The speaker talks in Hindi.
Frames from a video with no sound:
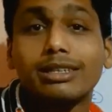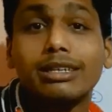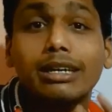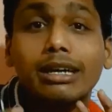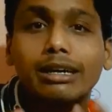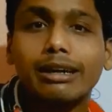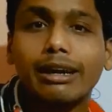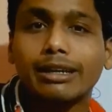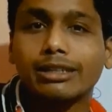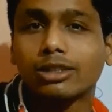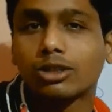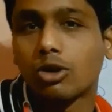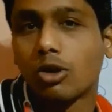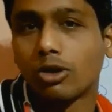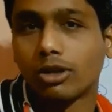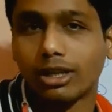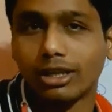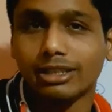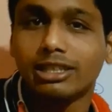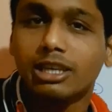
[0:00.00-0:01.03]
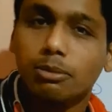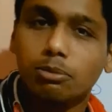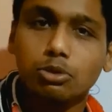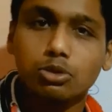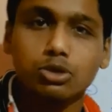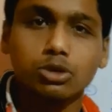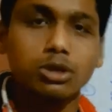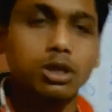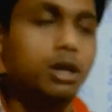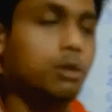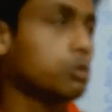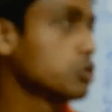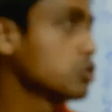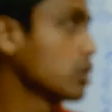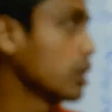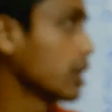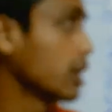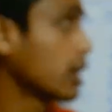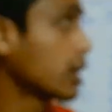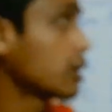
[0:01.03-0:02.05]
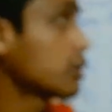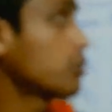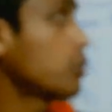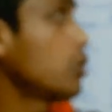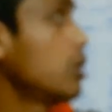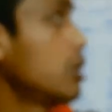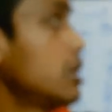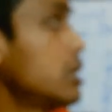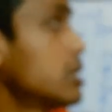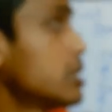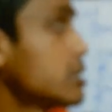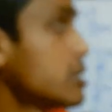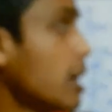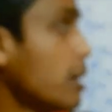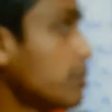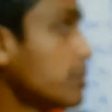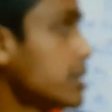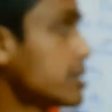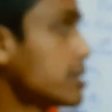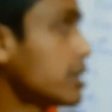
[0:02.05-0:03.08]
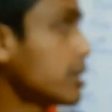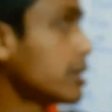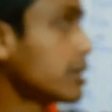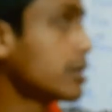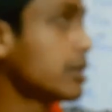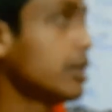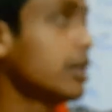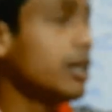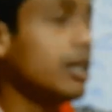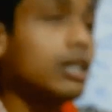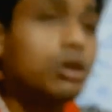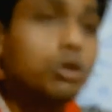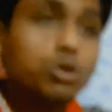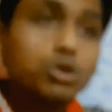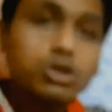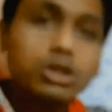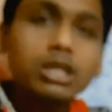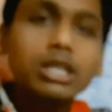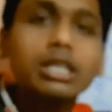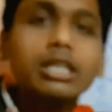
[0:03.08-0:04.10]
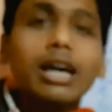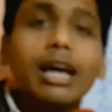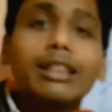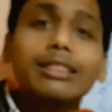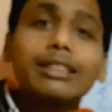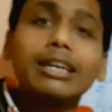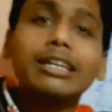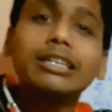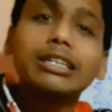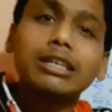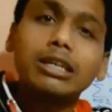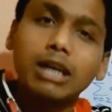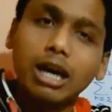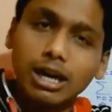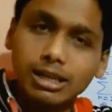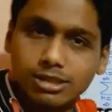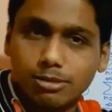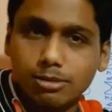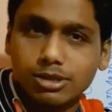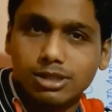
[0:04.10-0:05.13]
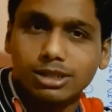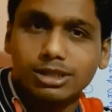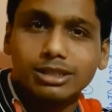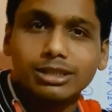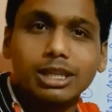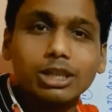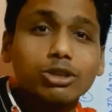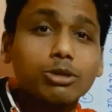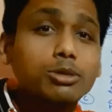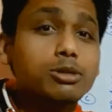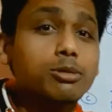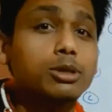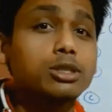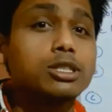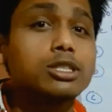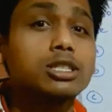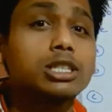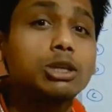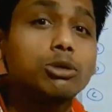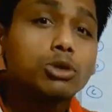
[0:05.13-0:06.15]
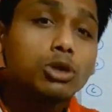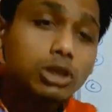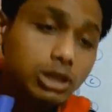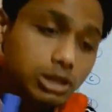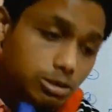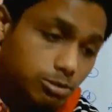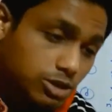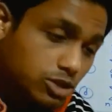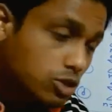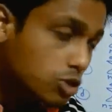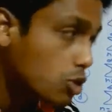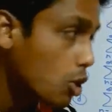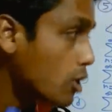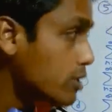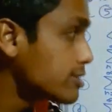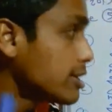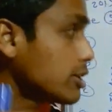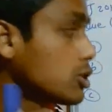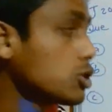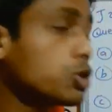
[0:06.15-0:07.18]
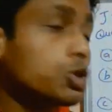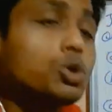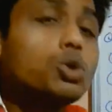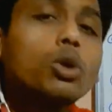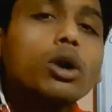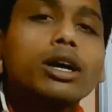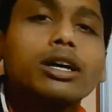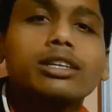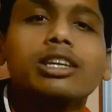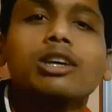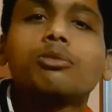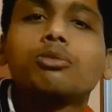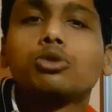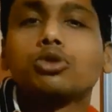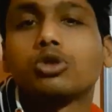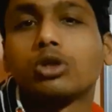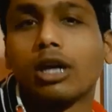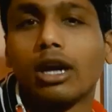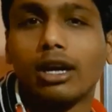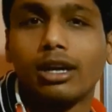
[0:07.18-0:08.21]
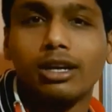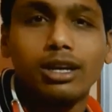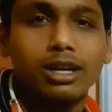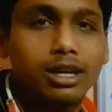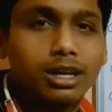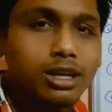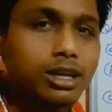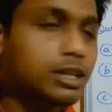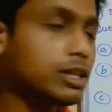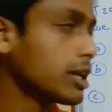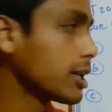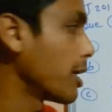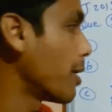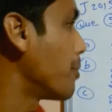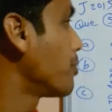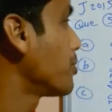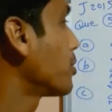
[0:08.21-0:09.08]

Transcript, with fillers: करेक्ट कौन है ये पूछ पूछा अगर वो सामने से अगर कुछ नहीं लिखा है देन ऐसा बस लिख दिया तो हमें समझना चाहिए उन्होंने इनमें से कौन सा ट्रू है ये पूछ रहा है क्लियर है